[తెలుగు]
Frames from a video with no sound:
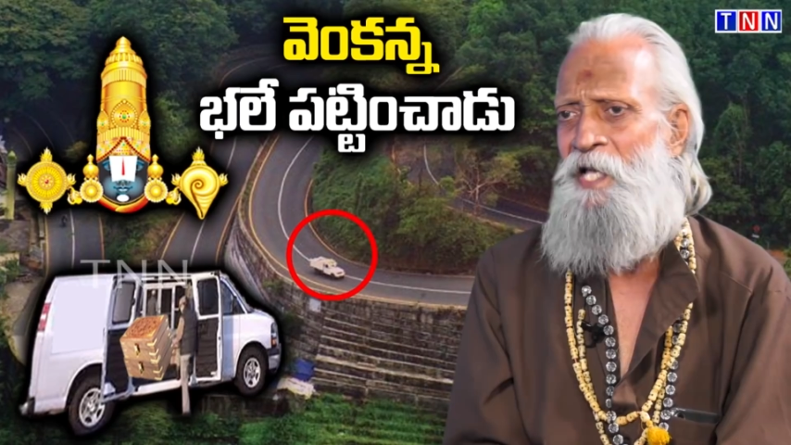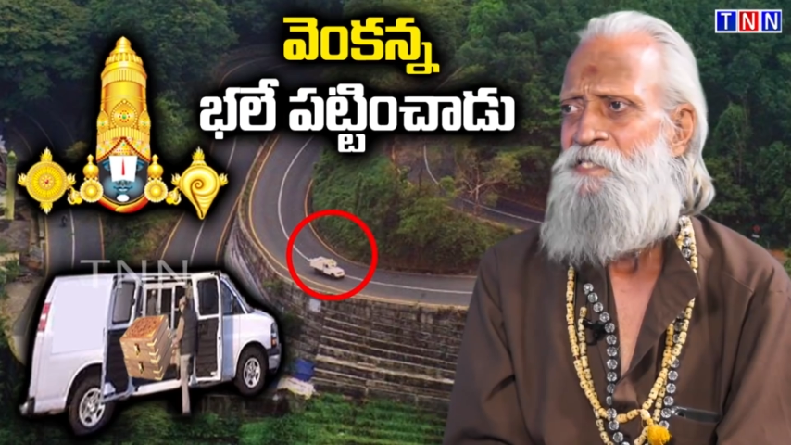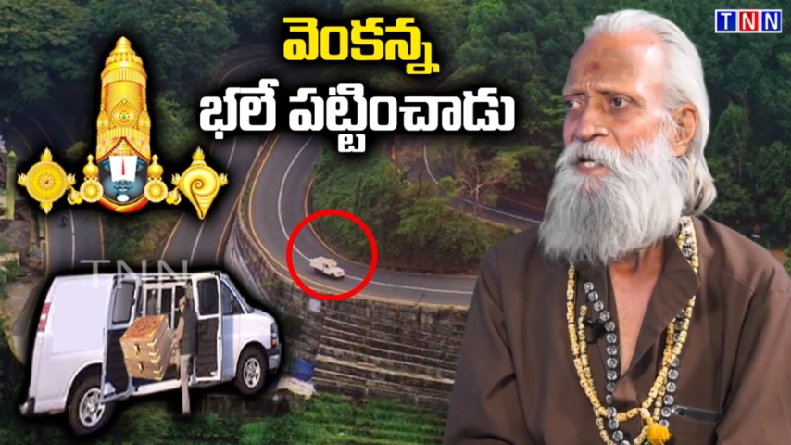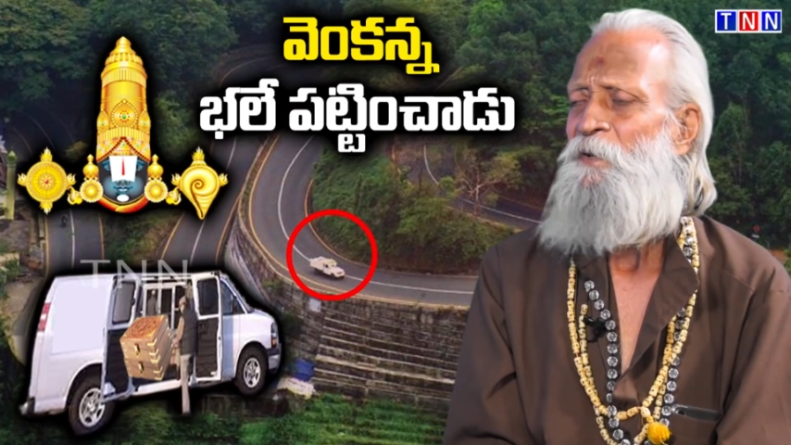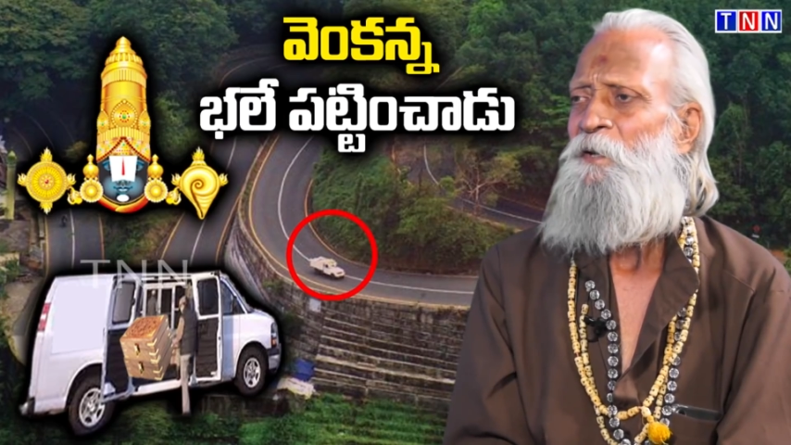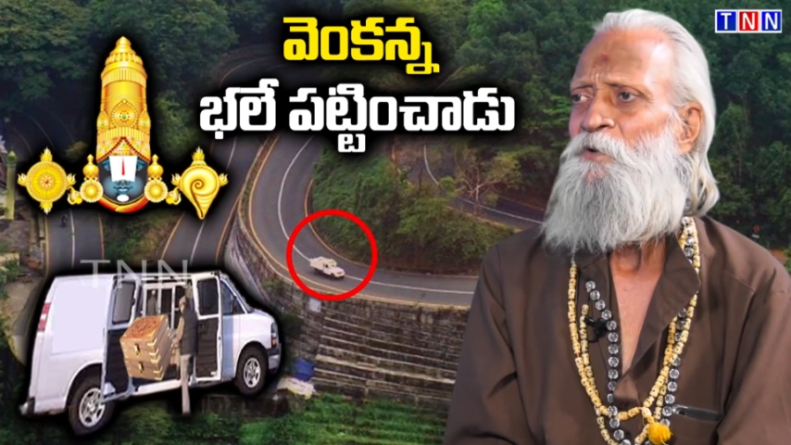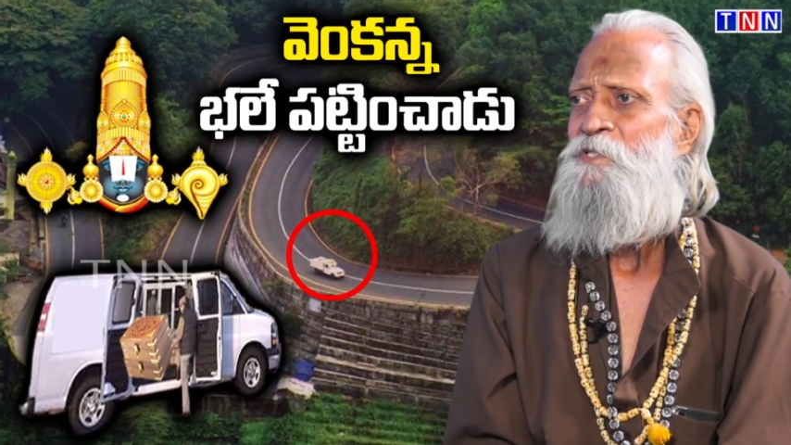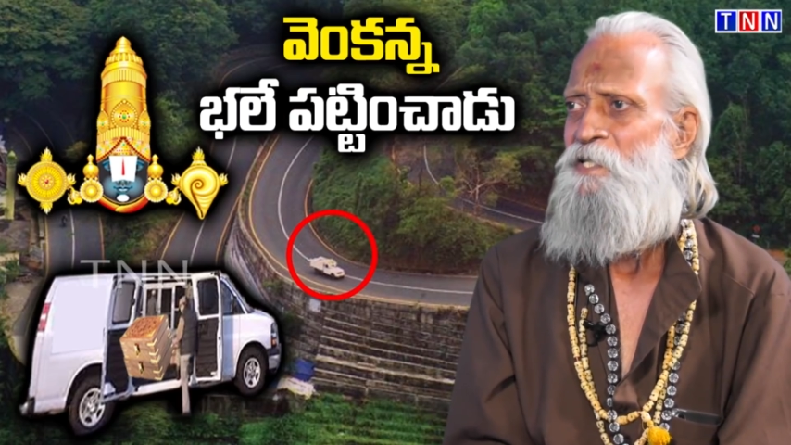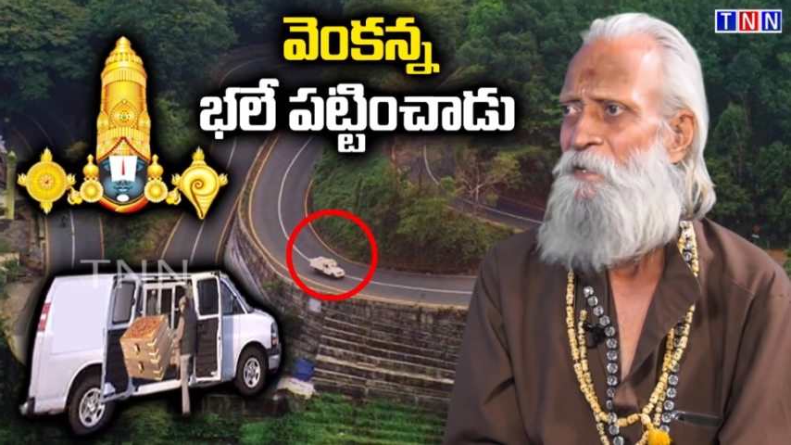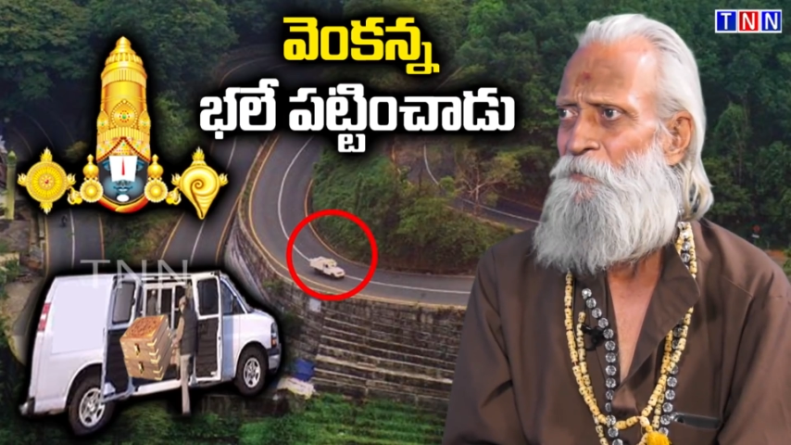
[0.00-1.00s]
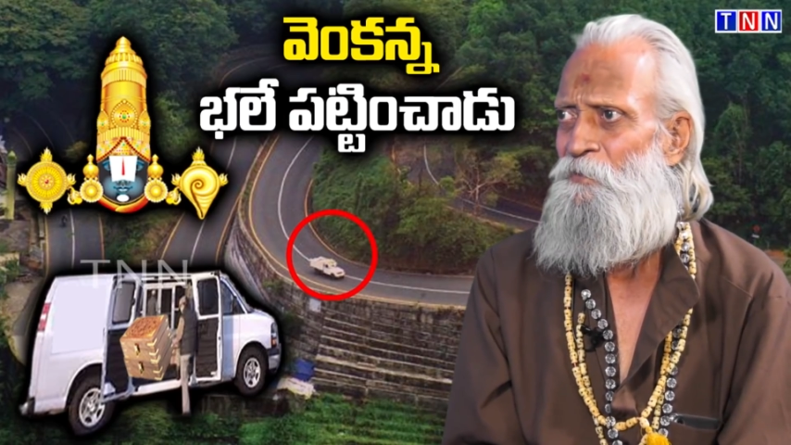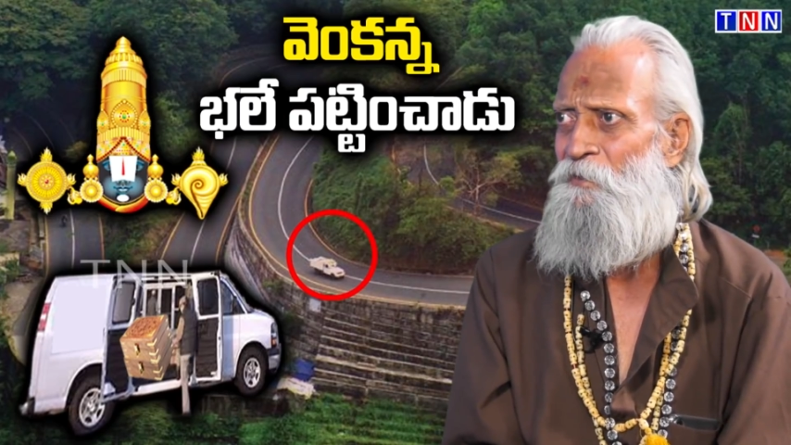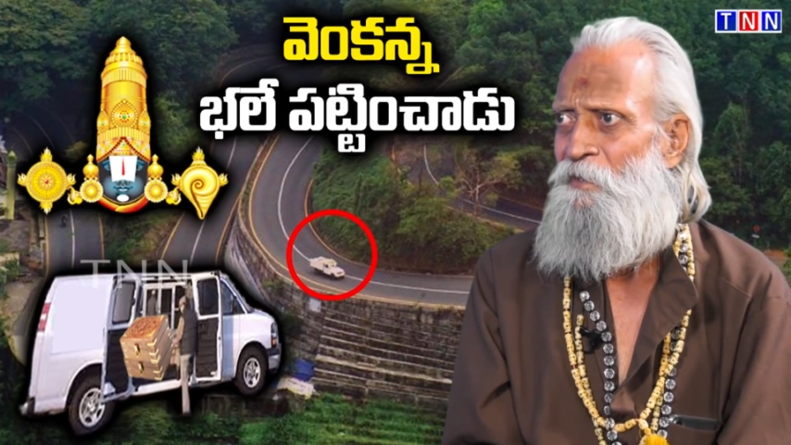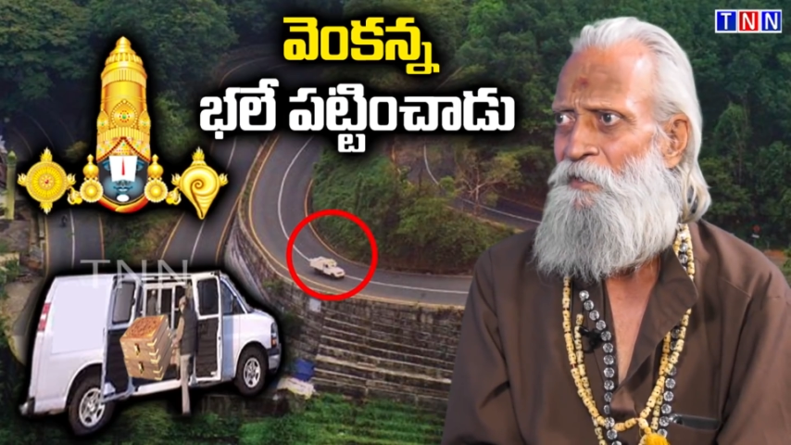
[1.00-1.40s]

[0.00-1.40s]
ఆ సమయం వచ్చినప్పుడు